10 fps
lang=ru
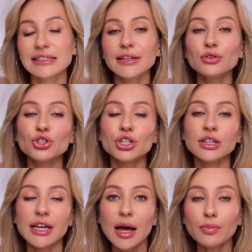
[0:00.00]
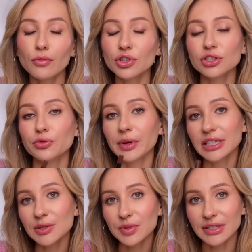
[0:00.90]
Следующий этап можно, в
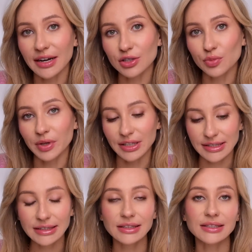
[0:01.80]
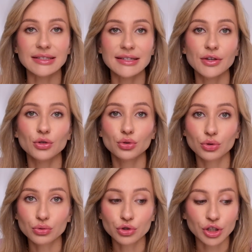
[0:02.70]
принципе, сразу перейти к нанесению
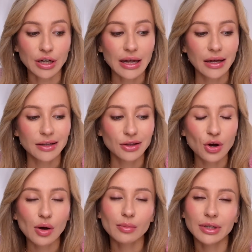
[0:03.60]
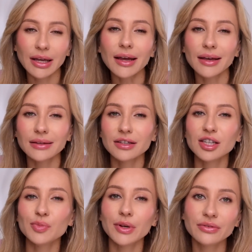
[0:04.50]
туши, но мне это
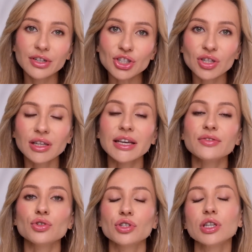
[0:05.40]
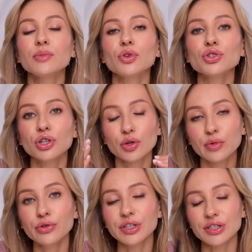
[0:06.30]
непривычно, я все-таки немножко
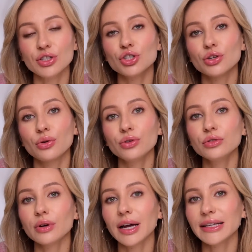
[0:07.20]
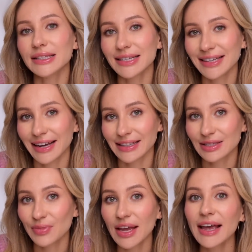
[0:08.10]
люблю ресничный контур
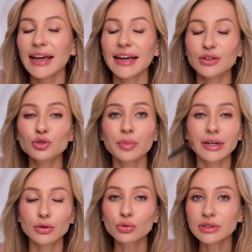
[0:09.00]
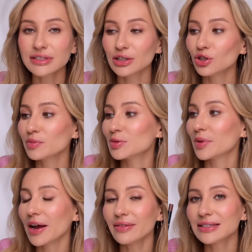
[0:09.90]
оттенять. И тут продукт, с которым
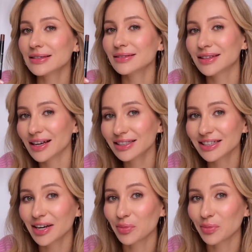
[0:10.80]
справится даже